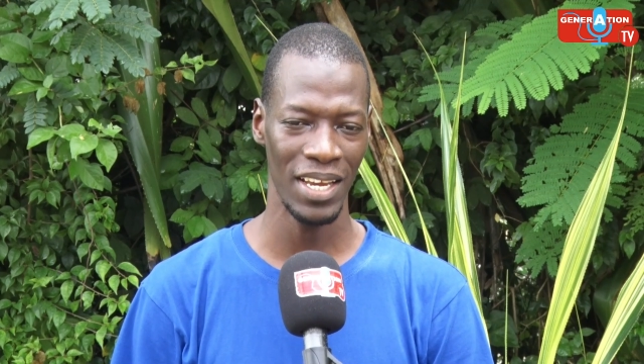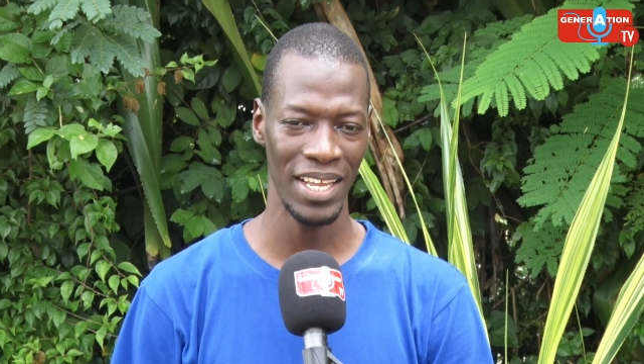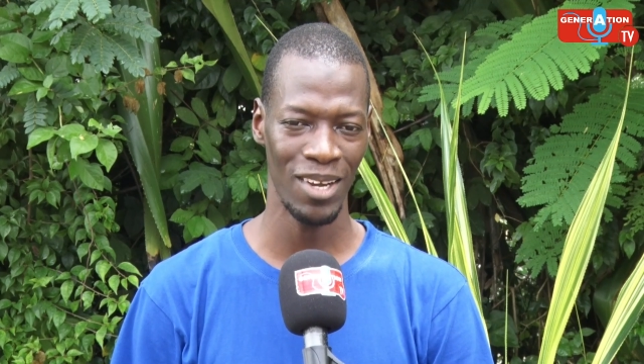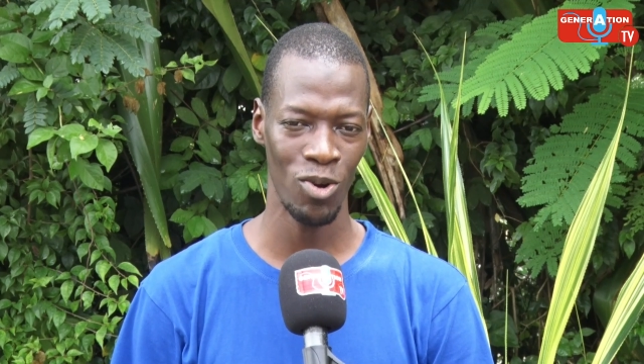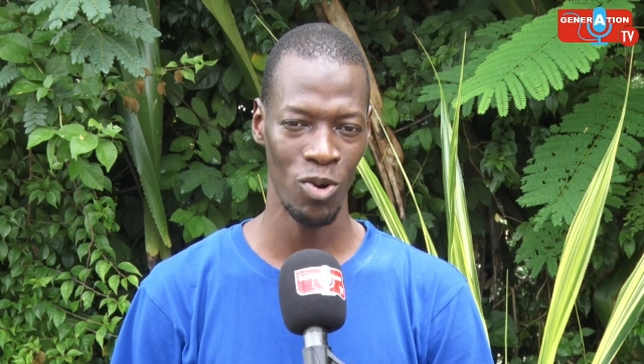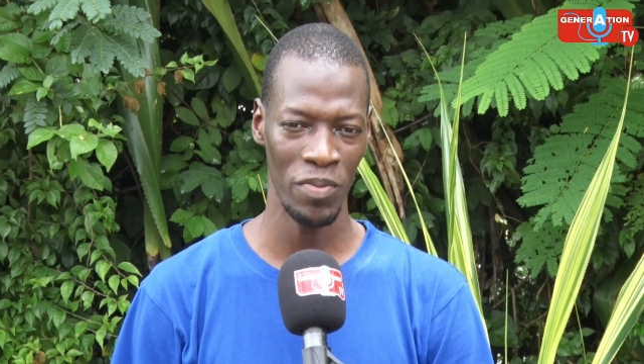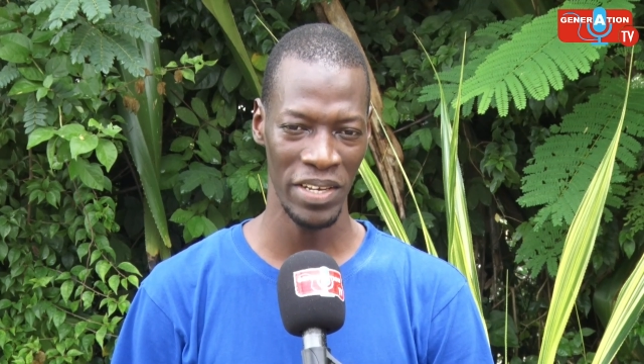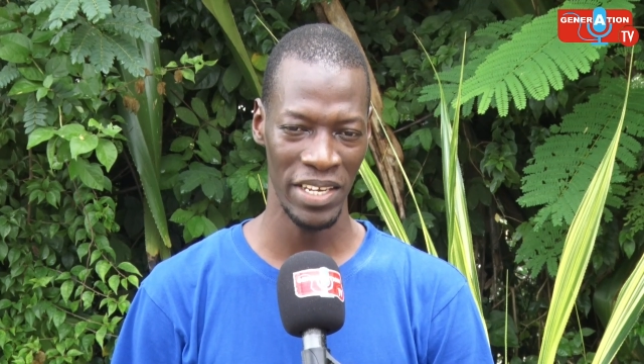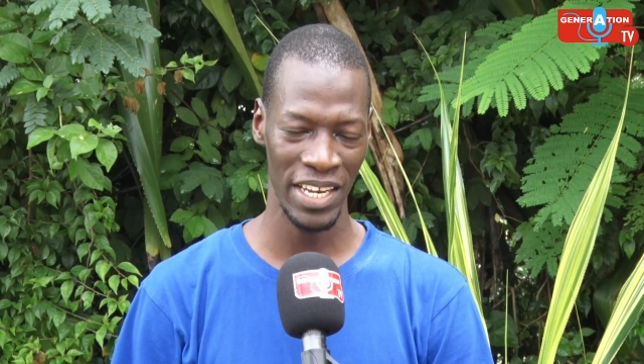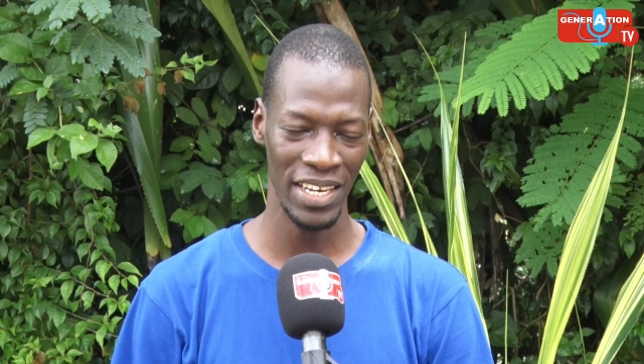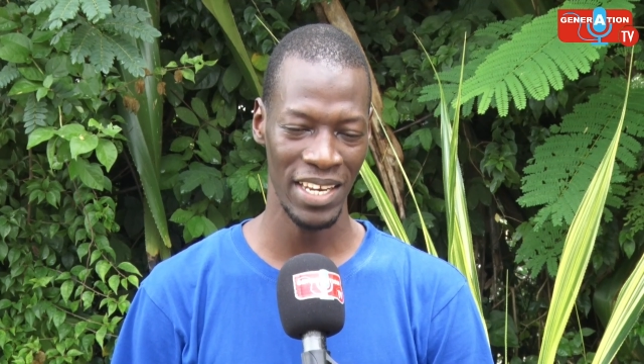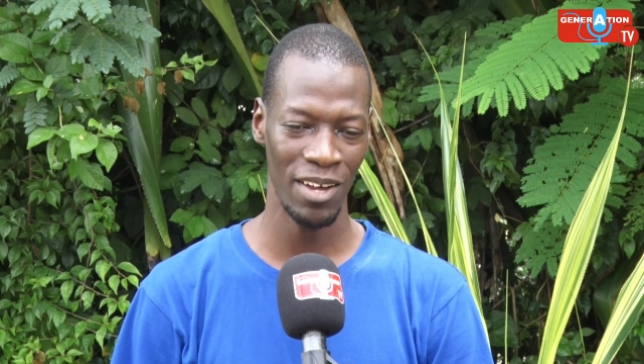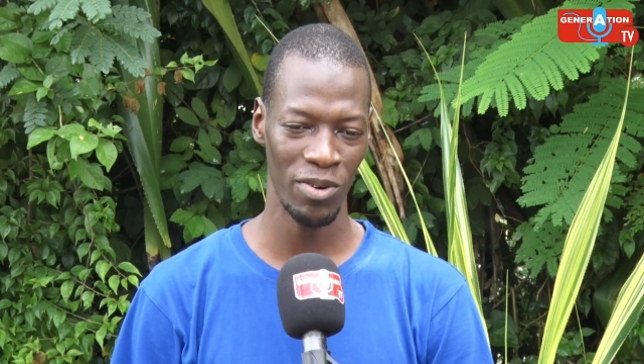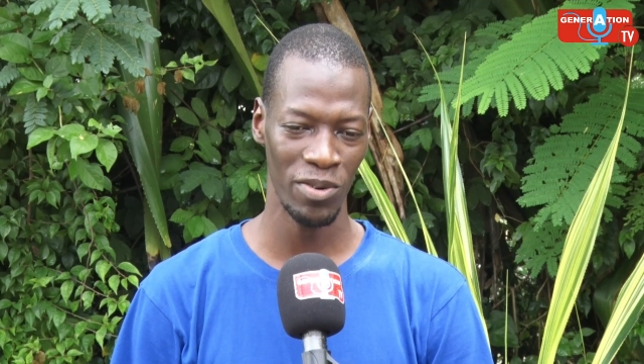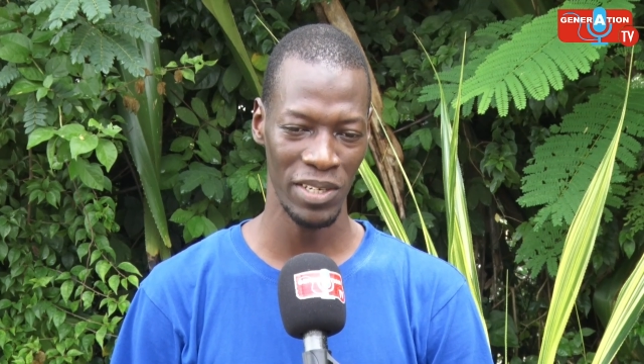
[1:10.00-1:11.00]
les
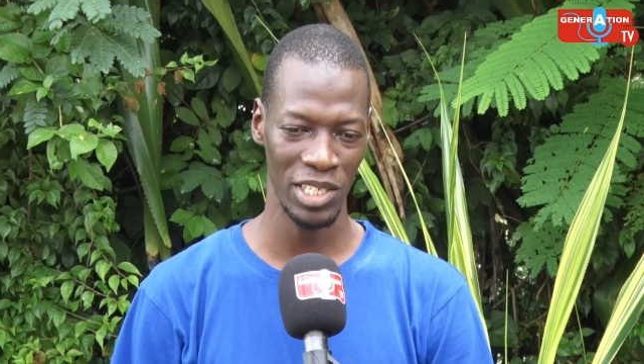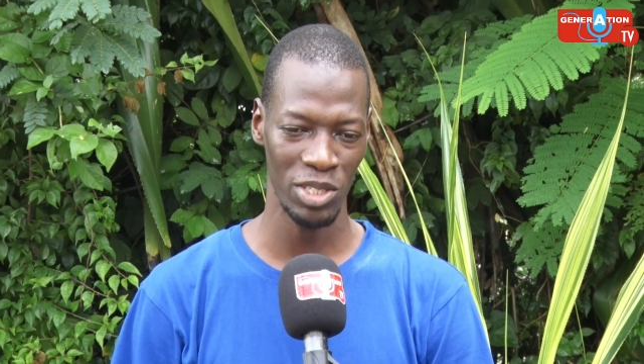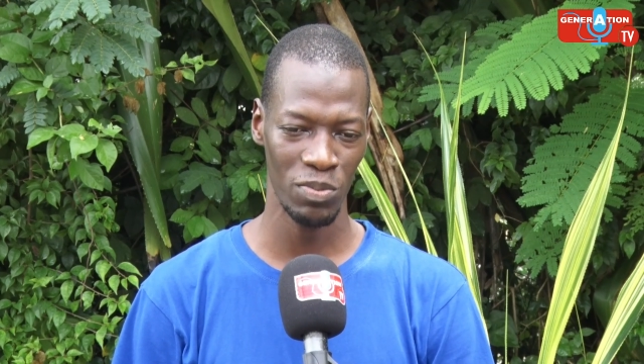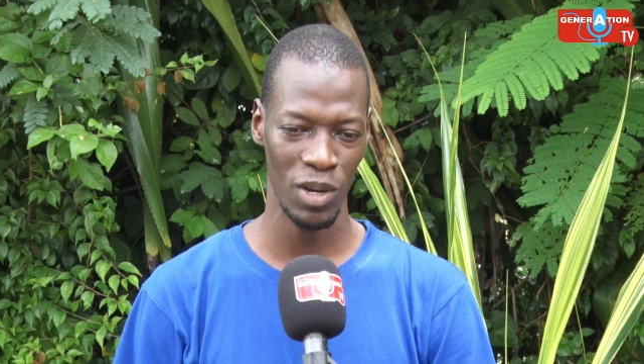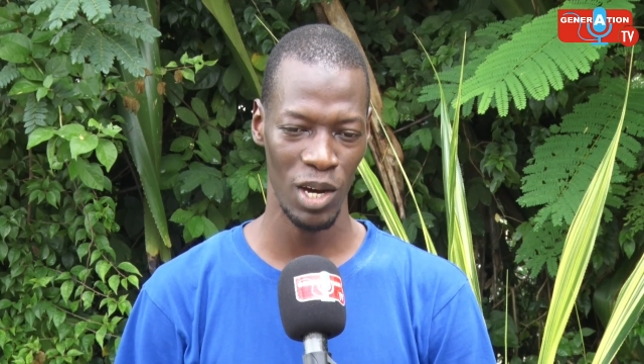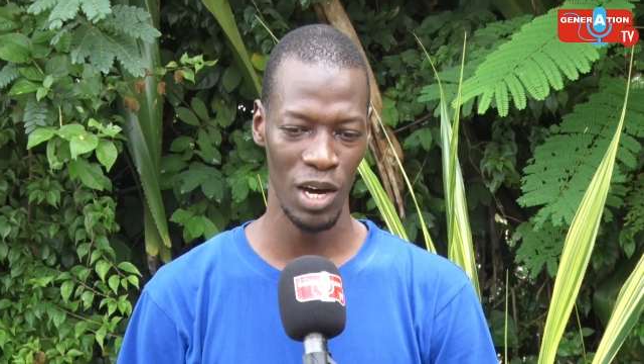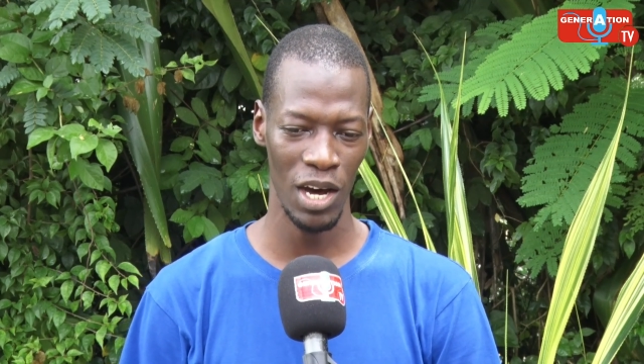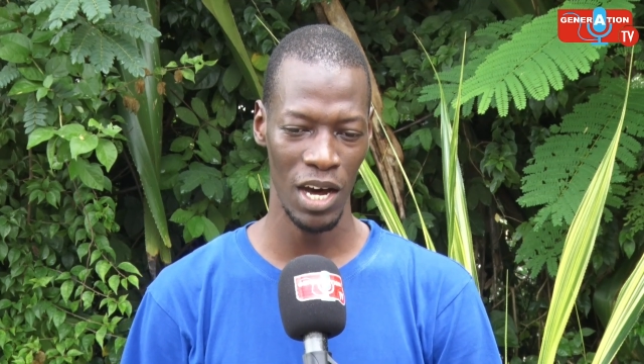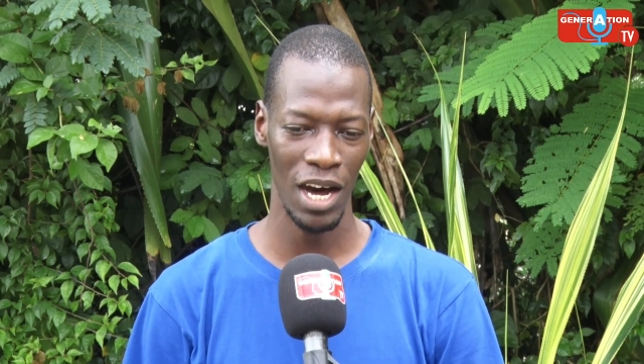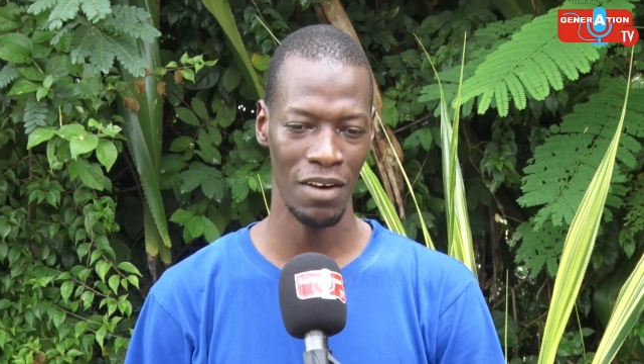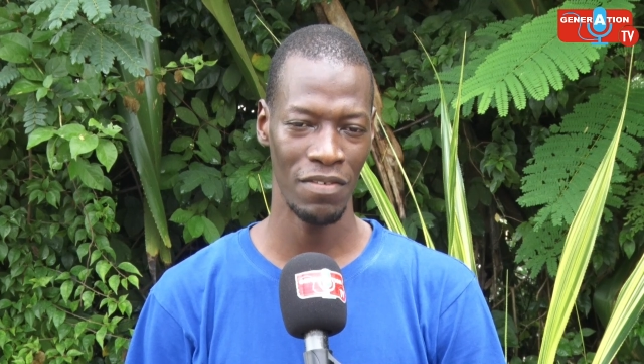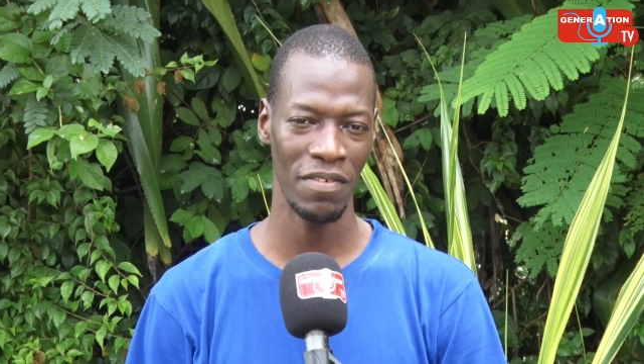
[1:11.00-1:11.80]
comités d'arrondissement